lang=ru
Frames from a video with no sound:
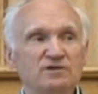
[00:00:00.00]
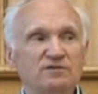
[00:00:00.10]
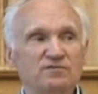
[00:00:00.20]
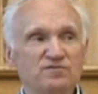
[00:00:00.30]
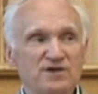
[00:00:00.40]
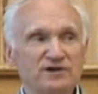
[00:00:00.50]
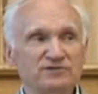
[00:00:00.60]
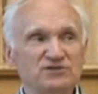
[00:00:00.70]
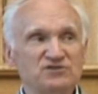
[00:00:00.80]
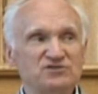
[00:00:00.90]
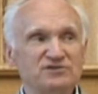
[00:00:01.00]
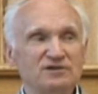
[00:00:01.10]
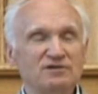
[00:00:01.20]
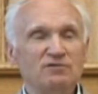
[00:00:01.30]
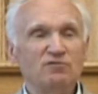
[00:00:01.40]

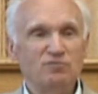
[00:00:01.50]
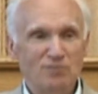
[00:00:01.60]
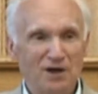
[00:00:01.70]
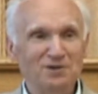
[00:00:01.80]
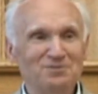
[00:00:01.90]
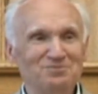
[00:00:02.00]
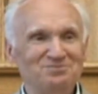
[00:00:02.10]
верности в малом.